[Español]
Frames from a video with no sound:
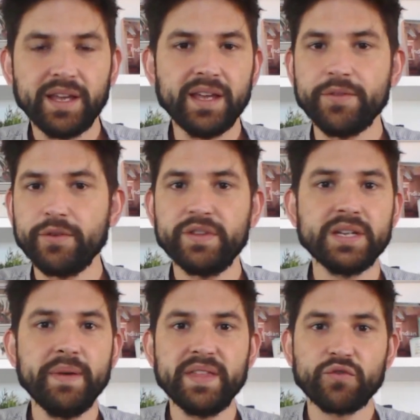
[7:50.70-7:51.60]
Y entonces
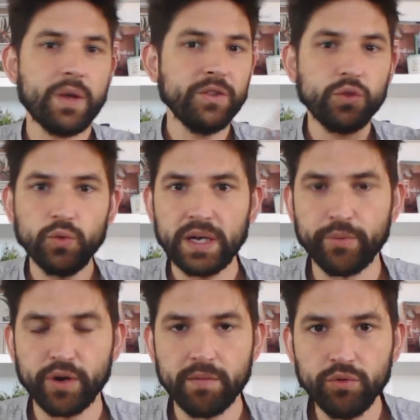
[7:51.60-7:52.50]
empiezas una aventura
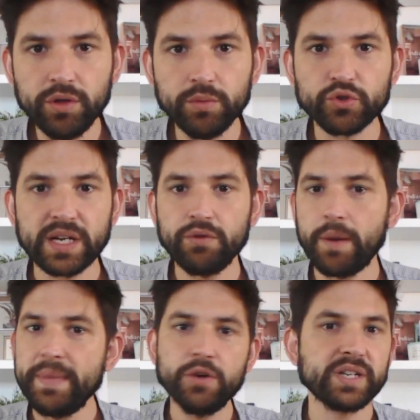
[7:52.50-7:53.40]
por el mundo buscando
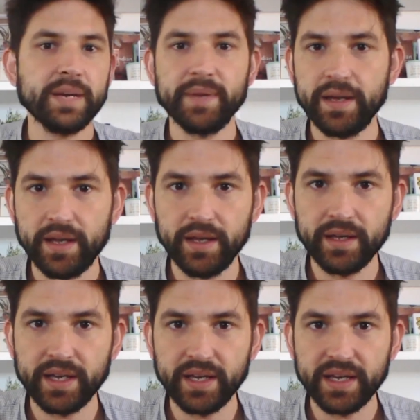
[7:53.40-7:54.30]
amigos
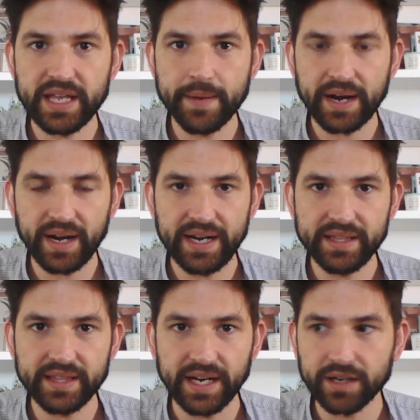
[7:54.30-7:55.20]
que, llevarle al
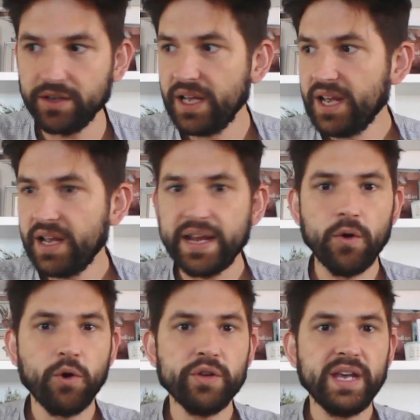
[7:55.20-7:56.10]
titán, ¿no? Y
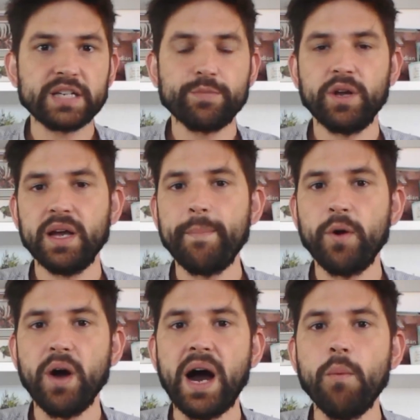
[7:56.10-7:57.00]
luego llegas, por
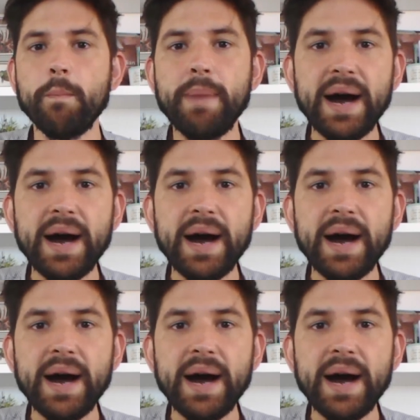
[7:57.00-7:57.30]
ejemplo, a un